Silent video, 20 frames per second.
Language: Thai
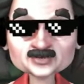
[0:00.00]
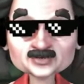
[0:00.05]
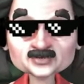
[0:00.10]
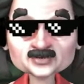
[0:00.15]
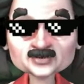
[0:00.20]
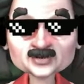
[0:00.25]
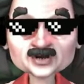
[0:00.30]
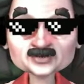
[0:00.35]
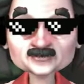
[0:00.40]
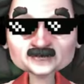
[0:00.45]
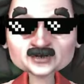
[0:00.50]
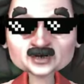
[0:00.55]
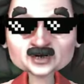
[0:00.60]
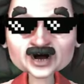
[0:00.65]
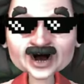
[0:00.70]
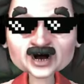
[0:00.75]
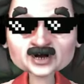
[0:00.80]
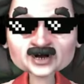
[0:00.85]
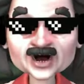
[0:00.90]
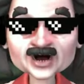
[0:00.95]
เฮ้ยมันไหล
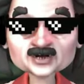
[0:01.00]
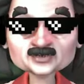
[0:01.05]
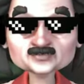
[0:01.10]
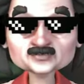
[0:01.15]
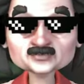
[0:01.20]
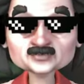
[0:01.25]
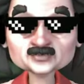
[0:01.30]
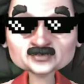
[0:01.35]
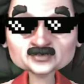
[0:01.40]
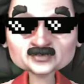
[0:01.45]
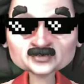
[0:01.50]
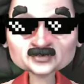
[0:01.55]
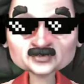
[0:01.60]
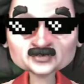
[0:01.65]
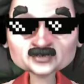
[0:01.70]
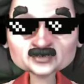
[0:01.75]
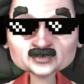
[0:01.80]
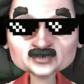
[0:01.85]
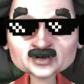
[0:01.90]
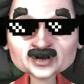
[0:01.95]
นอก
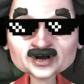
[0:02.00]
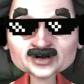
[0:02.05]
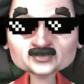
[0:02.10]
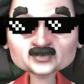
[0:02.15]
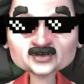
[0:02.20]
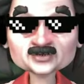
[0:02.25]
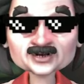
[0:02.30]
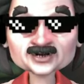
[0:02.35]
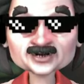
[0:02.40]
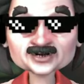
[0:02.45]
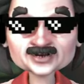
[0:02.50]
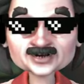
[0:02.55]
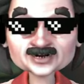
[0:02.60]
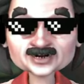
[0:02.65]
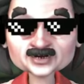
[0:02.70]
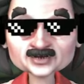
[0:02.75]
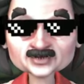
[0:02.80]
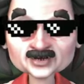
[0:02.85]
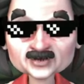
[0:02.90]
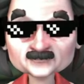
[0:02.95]
เอาเรื่องเลยนะคุ
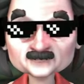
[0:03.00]
ณผู้ชม